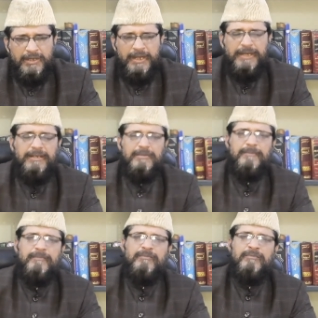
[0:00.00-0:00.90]
लेकिन
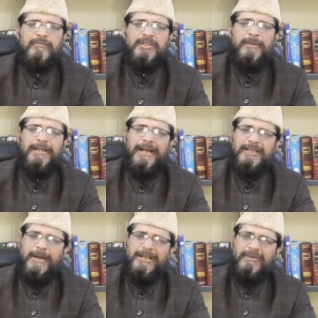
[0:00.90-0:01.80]
जब अल्लाह
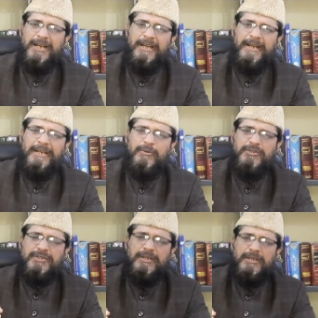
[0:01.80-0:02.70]
तबारक वाली ने
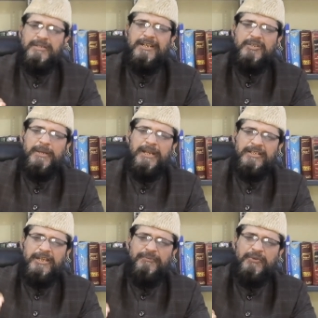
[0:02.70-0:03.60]
उस जिसम
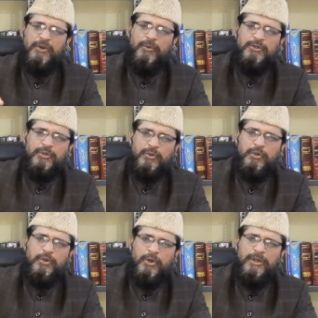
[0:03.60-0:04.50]
लतीफ़ को उस
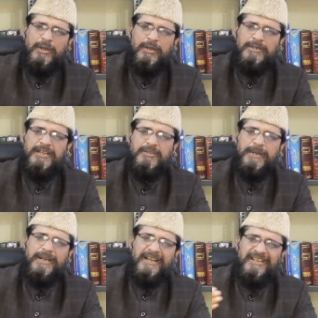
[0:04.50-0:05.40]
रूह को
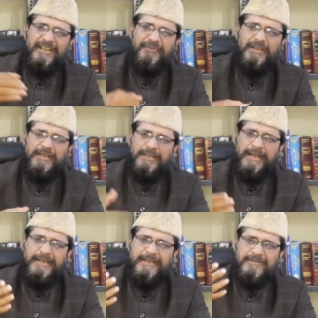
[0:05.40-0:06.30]
जिसम कसीफ़
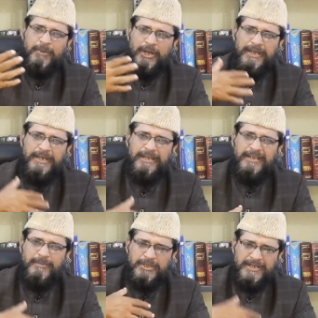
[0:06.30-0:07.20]
यानी इस बॉडी के
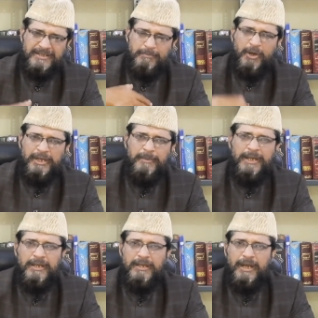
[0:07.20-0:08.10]
अंदर मुजस्म बॉडी
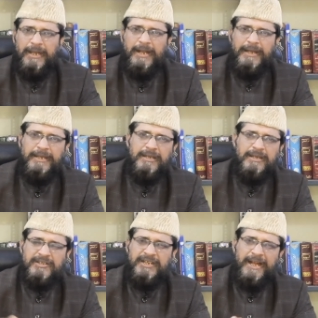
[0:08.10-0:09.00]
में अल्लाह ने
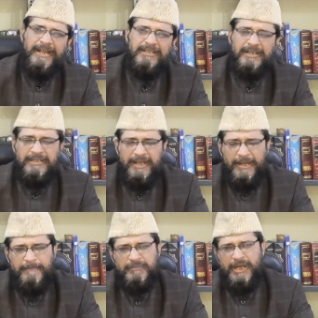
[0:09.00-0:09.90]
शरायत कर दिया
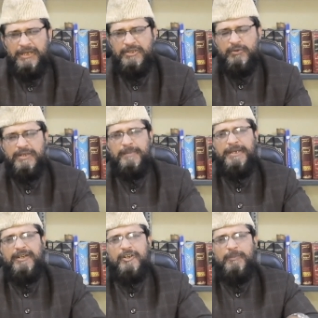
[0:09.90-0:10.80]
और इस रूह
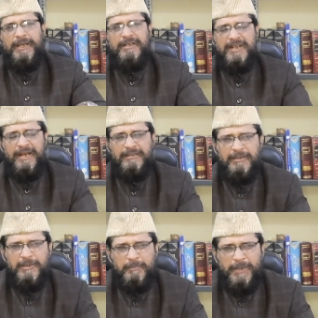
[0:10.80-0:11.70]
ज़मीन के ऊपर इंसान
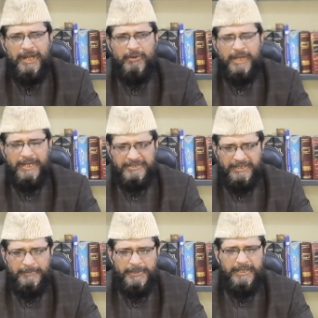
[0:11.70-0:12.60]
बड़ा हो गया
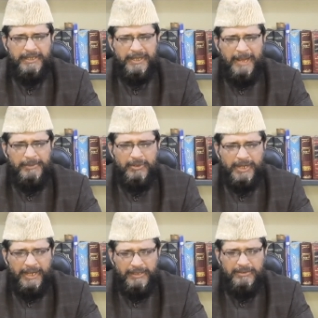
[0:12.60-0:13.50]
चलने फिरने के काबिल हो
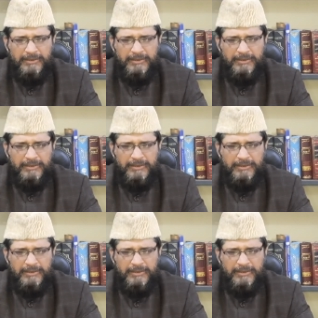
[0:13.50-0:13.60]
गया